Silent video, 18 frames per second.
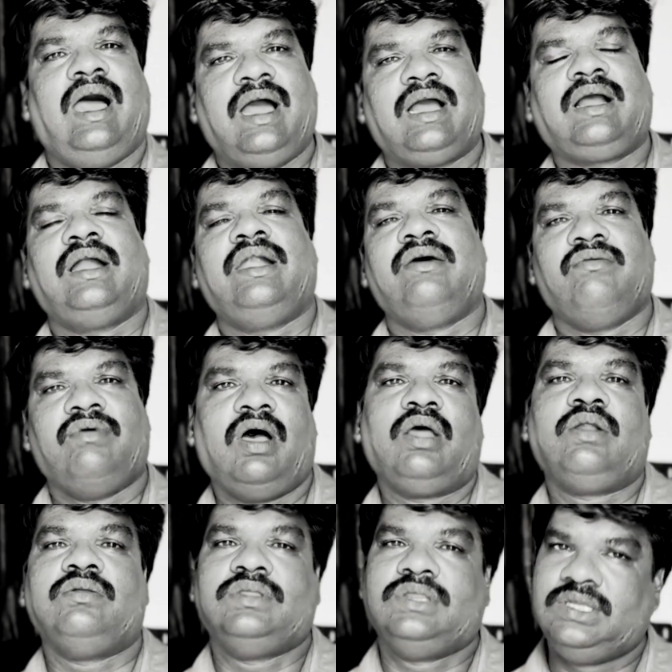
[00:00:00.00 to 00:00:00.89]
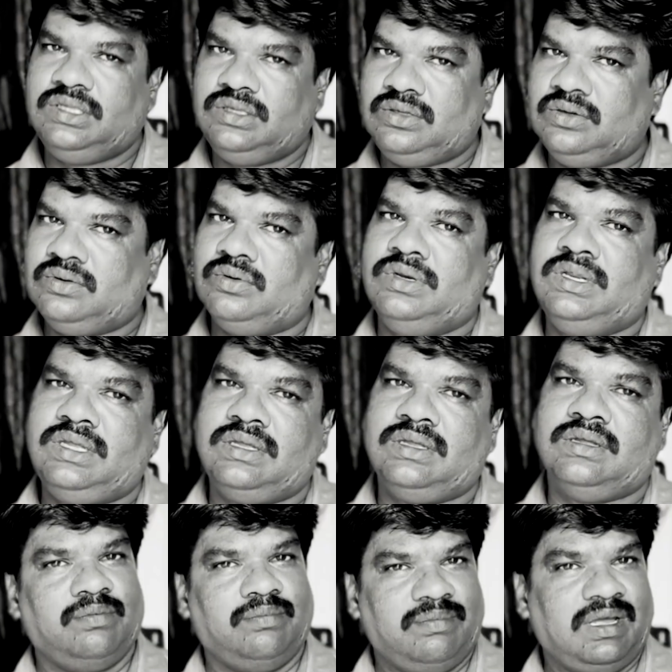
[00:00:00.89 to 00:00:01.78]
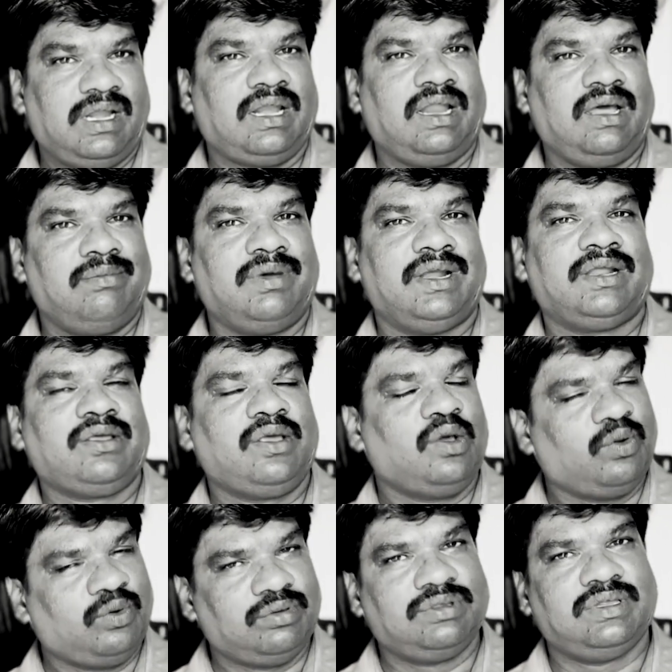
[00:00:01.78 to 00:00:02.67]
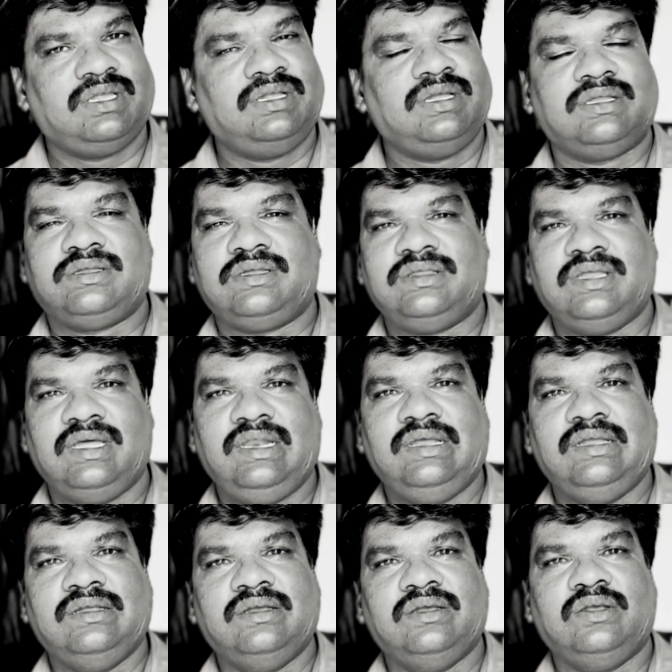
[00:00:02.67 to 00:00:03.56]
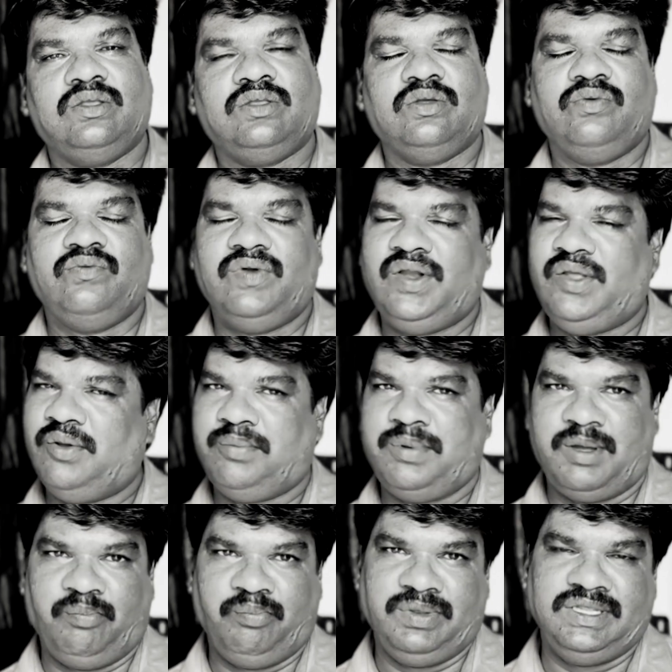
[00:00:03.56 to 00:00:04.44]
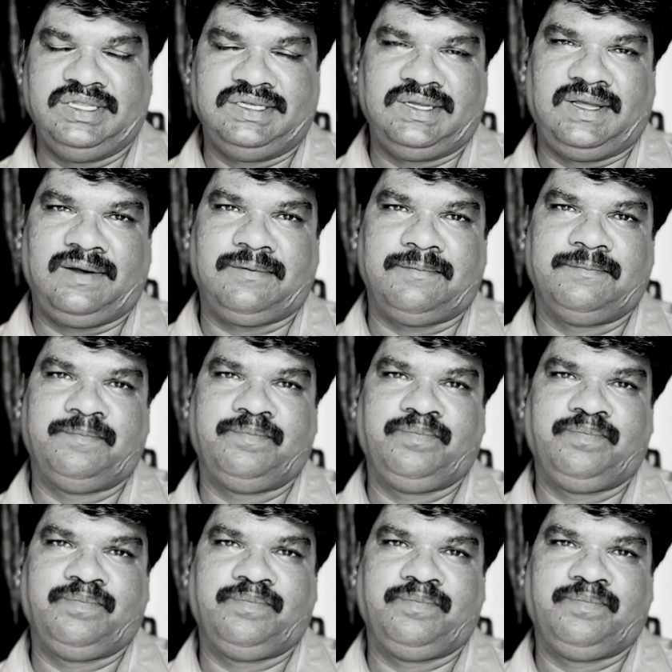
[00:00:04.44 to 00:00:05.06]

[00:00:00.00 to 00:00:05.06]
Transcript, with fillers: అక్కడ వారు తీసుకుని మరలా మనకి కృతజ్ఞత తెలియజేస్తూ వీడియో పంపించారు